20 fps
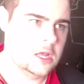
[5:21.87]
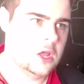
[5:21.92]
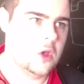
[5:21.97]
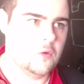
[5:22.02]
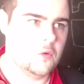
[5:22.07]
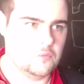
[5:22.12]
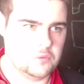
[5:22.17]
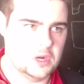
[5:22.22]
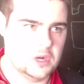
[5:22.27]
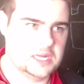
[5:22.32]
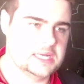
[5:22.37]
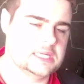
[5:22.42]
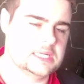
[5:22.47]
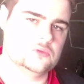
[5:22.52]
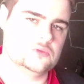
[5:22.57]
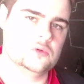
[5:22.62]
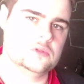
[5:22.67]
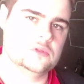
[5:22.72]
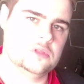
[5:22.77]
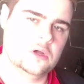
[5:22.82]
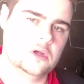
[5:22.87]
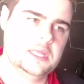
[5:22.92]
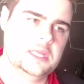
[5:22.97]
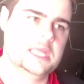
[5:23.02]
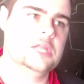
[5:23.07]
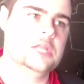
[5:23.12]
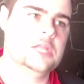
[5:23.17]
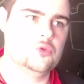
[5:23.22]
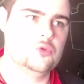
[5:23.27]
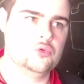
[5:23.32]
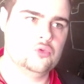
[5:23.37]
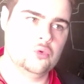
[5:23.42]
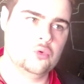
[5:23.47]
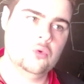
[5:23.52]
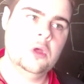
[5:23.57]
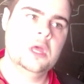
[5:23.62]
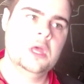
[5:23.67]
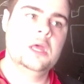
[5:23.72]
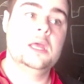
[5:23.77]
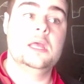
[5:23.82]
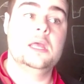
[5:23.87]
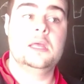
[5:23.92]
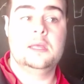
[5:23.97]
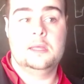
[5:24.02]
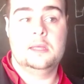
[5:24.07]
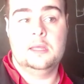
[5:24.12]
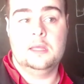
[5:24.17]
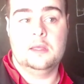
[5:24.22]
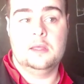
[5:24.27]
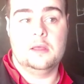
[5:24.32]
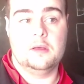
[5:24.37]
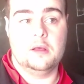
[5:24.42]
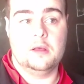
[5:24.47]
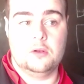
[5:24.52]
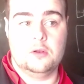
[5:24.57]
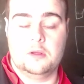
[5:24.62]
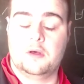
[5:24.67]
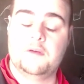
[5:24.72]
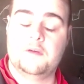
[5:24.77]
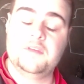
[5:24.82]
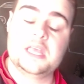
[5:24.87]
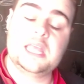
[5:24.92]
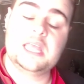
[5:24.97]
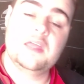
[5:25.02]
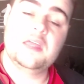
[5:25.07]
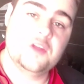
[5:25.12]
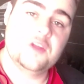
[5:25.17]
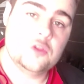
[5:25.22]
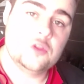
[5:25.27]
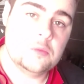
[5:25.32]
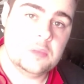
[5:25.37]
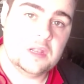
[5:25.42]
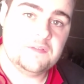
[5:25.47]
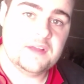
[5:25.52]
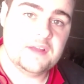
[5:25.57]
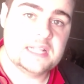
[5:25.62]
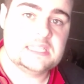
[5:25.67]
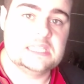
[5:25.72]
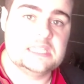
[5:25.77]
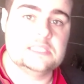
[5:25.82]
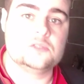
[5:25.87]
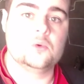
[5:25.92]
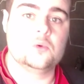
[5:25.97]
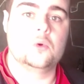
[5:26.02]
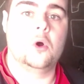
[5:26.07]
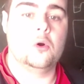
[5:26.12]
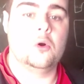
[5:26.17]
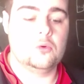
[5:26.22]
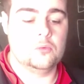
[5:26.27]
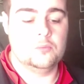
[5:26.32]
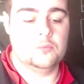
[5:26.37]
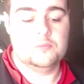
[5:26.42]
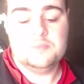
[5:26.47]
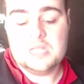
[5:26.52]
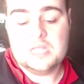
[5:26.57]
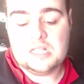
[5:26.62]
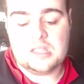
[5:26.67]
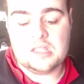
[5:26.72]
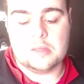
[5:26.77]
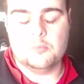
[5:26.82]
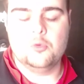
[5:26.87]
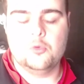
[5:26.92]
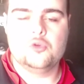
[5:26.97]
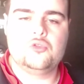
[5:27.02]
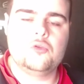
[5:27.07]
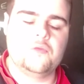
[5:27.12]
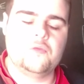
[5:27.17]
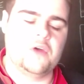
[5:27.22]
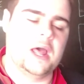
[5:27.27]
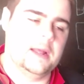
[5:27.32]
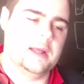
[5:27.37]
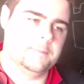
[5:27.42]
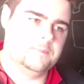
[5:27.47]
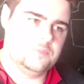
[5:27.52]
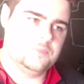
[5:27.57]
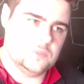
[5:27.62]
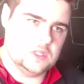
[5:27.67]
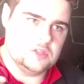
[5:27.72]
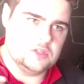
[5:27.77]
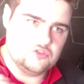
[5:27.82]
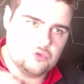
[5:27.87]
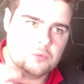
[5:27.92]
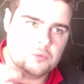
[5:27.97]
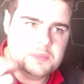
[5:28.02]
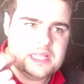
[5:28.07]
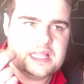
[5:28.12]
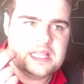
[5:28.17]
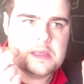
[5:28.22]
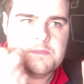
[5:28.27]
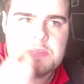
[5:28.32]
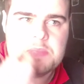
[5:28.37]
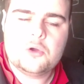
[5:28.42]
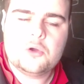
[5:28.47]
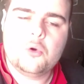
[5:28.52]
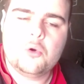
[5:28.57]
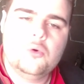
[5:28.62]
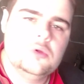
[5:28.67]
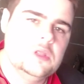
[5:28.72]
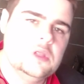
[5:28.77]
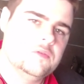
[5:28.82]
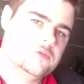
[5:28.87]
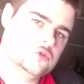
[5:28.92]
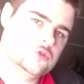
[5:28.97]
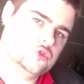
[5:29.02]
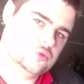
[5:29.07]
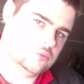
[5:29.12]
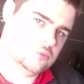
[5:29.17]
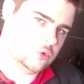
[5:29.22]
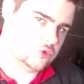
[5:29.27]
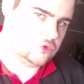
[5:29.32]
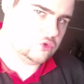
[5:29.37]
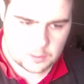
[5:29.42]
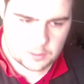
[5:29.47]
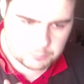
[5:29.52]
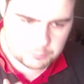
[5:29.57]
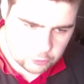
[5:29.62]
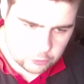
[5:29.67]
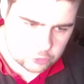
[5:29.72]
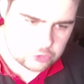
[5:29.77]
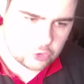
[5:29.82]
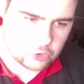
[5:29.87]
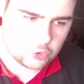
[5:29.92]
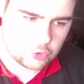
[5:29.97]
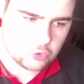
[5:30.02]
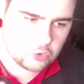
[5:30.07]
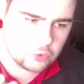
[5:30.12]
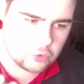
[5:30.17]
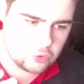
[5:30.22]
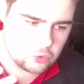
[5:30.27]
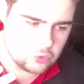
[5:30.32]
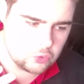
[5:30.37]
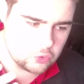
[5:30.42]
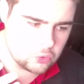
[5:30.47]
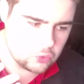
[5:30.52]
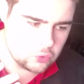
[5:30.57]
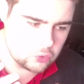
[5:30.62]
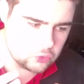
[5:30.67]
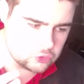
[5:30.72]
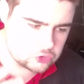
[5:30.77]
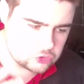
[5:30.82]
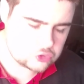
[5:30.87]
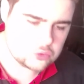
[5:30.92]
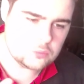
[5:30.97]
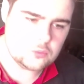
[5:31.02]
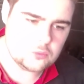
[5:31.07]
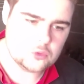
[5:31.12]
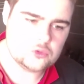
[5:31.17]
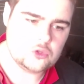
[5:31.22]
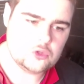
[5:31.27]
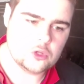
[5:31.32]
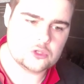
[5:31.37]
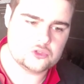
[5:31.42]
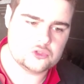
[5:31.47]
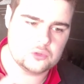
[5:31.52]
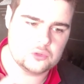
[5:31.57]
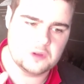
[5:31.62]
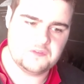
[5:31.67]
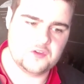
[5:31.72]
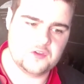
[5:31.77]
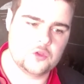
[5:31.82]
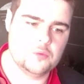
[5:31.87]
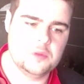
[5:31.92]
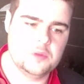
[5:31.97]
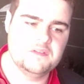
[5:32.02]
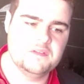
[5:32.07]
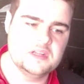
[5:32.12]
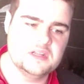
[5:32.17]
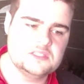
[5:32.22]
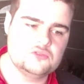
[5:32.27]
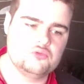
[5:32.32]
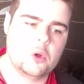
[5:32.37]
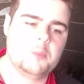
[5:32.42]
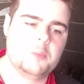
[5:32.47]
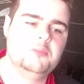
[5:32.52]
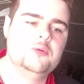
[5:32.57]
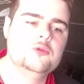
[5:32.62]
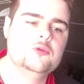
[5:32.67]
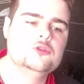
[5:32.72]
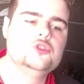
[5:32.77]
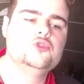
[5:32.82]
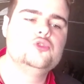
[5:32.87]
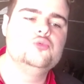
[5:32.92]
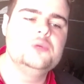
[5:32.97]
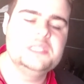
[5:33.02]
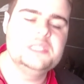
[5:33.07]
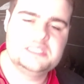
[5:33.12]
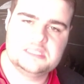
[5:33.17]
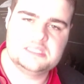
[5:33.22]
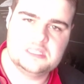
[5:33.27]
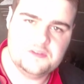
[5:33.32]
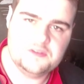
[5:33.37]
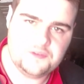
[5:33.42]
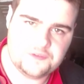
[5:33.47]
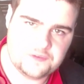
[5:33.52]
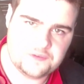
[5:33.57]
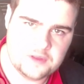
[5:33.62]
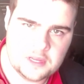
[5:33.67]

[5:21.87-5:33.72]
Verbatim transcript: voir les résultats, et de 2, avec F1 2020 qu'ils ont mis des moteurs, enfin ils ont mis des micros au niveau du moteur pour que le, son moteur sur F1 2020 soit plus jouissif